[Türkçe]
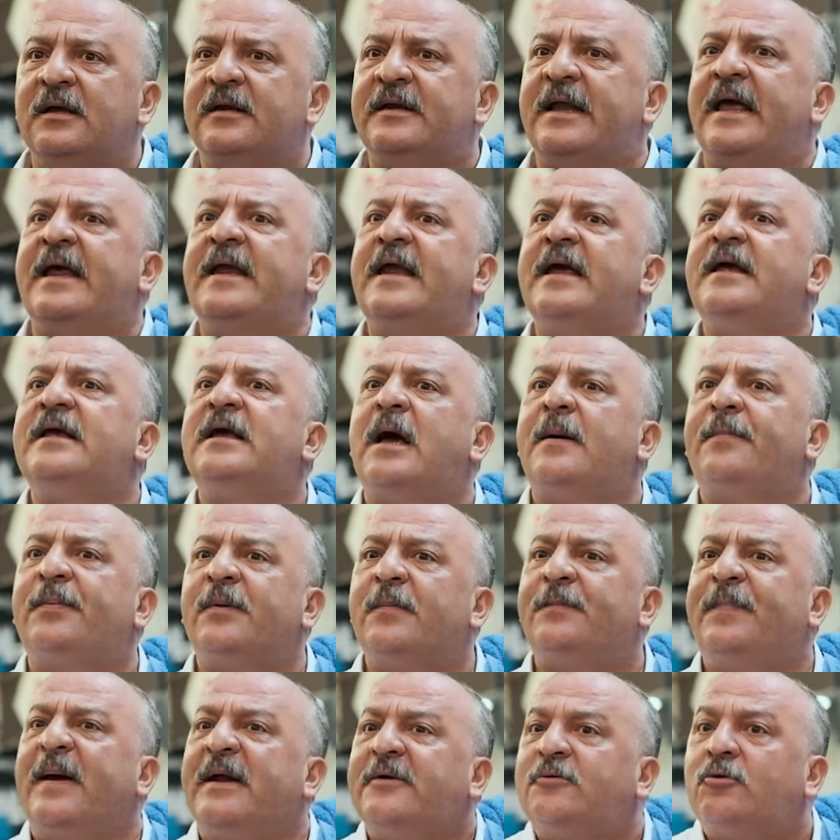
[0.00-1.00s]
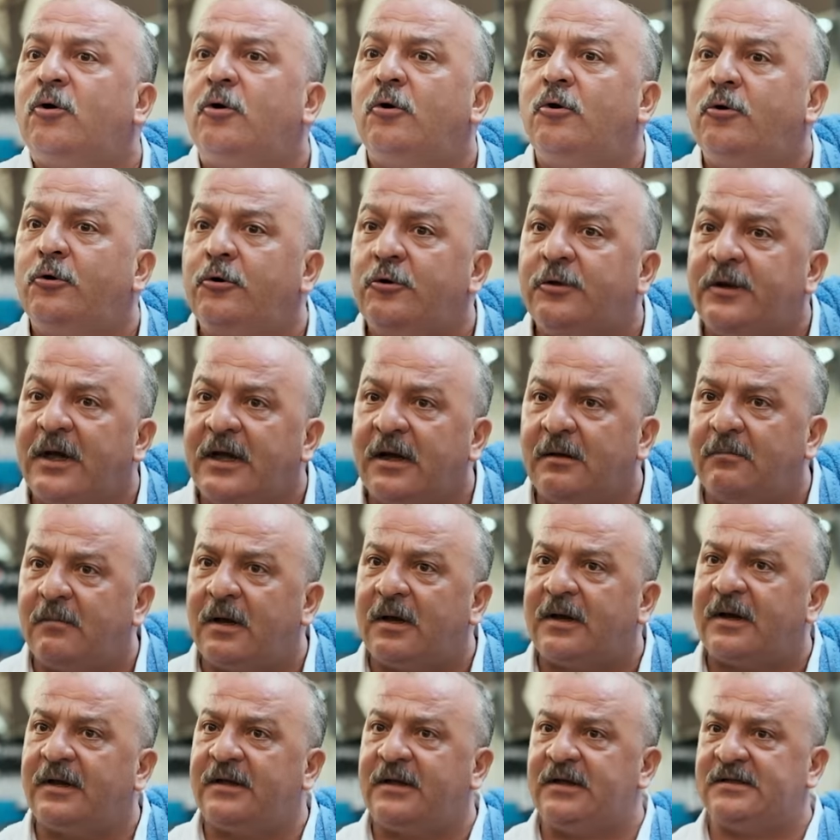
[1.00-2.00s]
Neyle yapıldı? Petrol ürünü değil mi
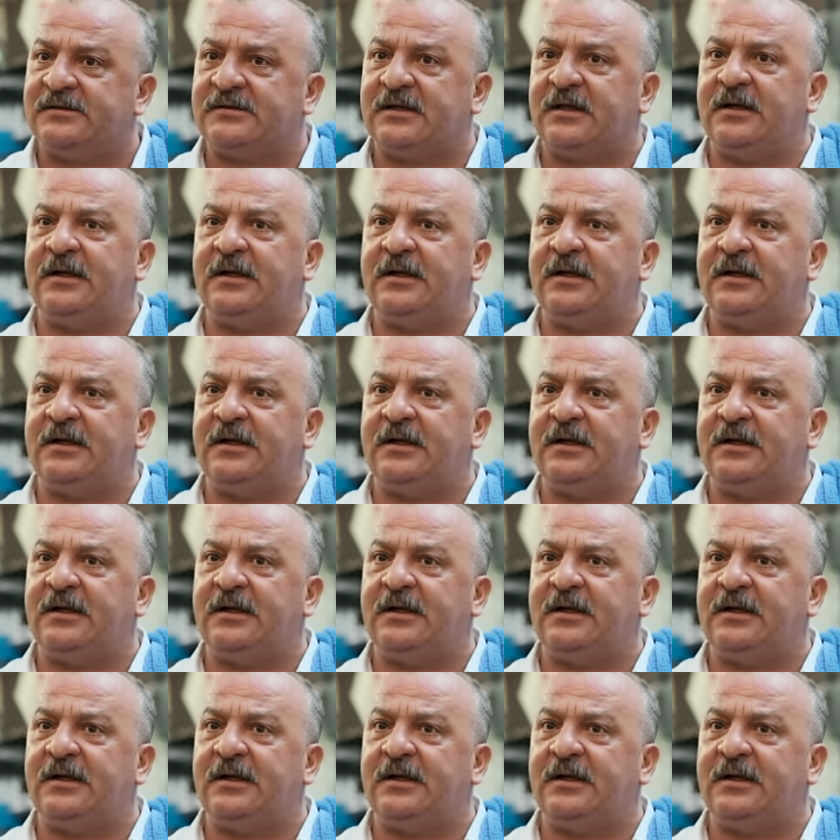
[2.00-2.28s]
arkadaşlar